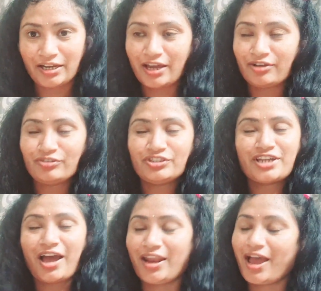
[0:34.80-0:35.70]
నాకు
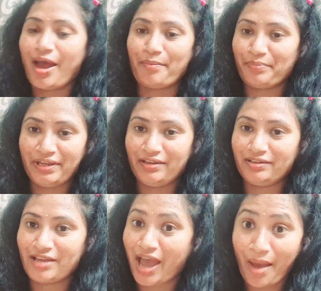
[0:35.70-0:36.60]
చాలా హ్యాపీ
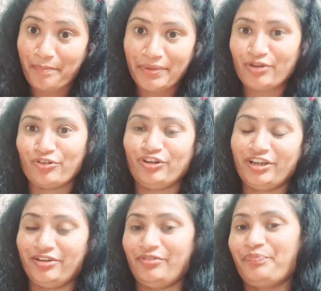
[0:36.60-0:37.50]
హ్యాపీగా
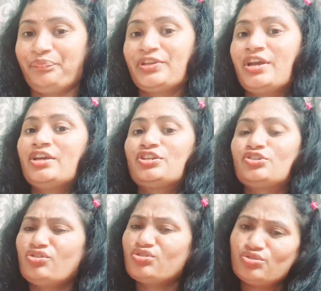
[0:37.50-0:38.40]
ఉంటాను
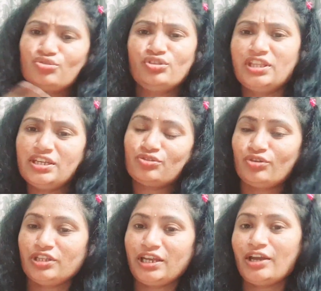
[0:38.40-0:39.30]
సో సుత్తి
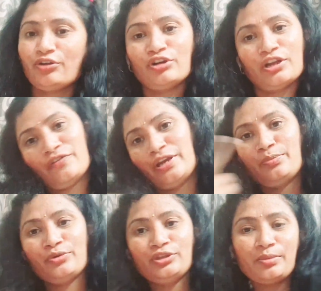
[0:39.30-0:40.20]
సోది లేకుండా
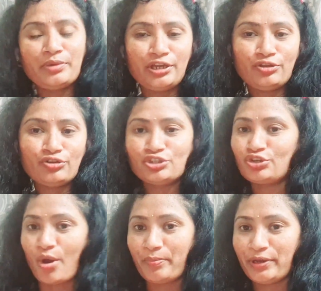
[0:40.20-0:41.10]
వెళ్ళిపోదామా ఈరోజు
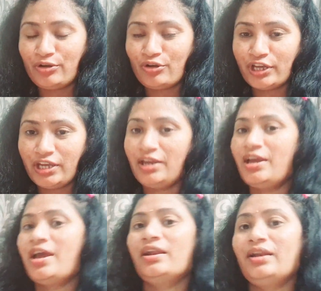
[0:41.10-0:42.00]
టాపిక్లోకి
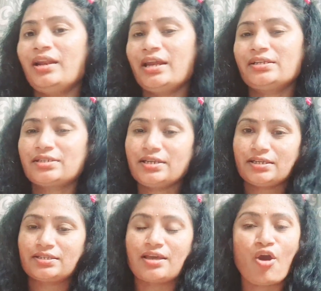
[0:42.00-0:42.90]
లెట్స్
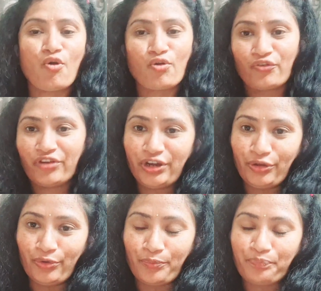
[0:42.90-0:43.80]
గెట్స్ అవర్ వీడియో